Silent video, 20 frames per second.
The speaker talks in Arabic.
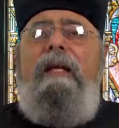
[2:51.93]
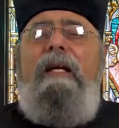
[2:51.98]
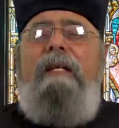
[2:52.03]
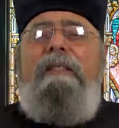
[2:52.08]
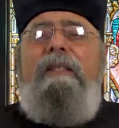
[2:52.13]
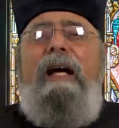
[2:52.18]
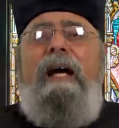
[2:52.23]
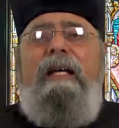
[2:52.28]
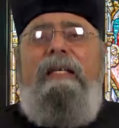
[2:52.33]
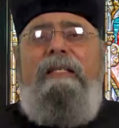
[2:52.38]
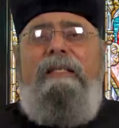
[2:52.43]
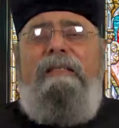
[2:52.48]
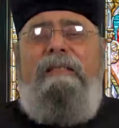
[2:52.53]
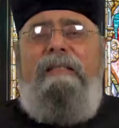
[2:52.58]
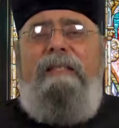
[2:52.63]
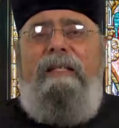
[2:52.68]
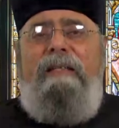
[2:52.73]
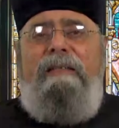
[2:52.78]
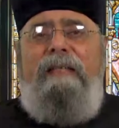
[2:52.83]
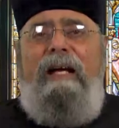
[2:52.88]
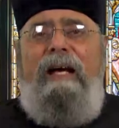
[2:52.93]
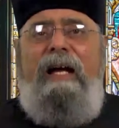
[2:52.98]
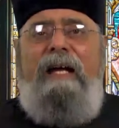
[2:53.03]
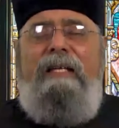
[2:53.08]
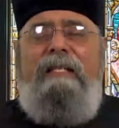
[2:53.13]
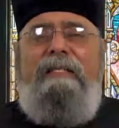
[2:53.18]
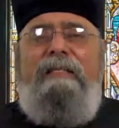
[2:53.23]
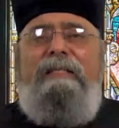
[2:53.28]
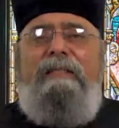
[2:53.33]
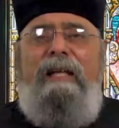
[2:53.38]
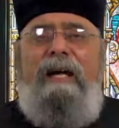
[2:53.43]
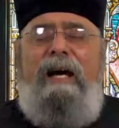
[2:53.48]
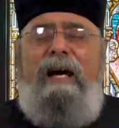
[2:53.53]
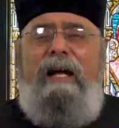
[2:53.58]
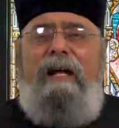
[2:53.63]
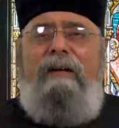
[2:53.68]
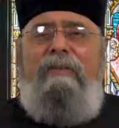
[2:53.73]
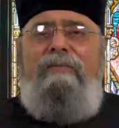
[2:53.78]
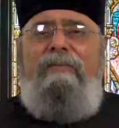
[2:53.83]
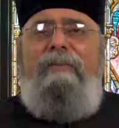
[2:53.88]
اذا عايز اذا عايز
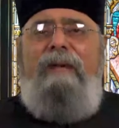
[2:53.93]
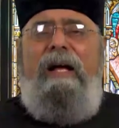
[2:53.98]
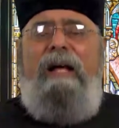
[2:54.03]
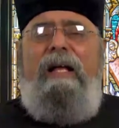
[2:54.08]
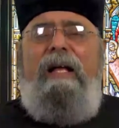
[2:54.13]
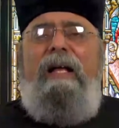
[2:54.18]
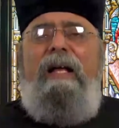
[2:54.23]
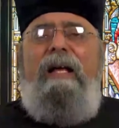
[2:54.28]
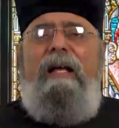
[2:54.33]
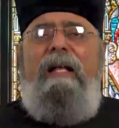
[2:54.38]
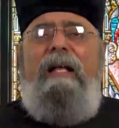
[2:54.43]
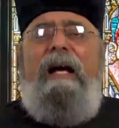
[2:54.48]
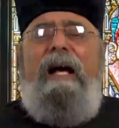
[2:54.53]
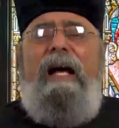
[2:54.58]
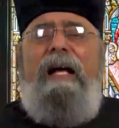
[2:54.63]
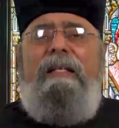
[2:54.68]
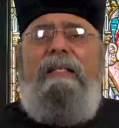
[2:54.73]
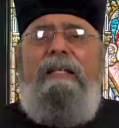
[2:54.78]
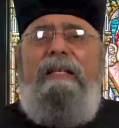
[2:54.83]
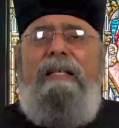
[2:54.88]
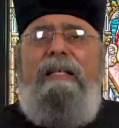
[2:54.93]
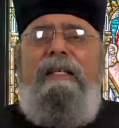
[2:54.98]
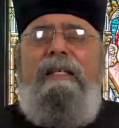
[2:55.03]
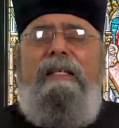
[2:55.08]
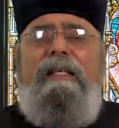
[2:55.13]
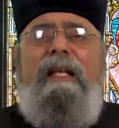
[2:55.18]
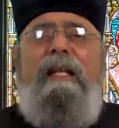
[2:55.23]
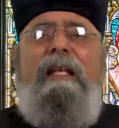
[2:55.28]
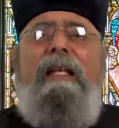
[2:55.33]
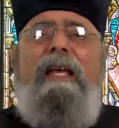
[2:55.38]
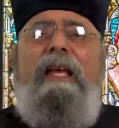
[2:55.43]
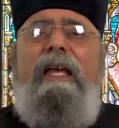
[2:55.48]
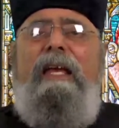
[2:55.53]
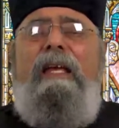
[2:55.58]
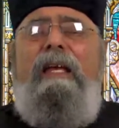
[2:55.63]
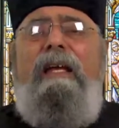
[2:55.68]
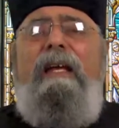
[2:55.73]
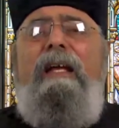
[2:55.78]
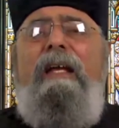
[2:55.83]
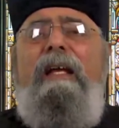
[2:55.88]
تعرف بقى العهد الجديد قال
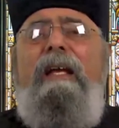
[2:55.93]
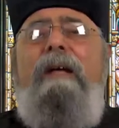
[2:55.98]
ايه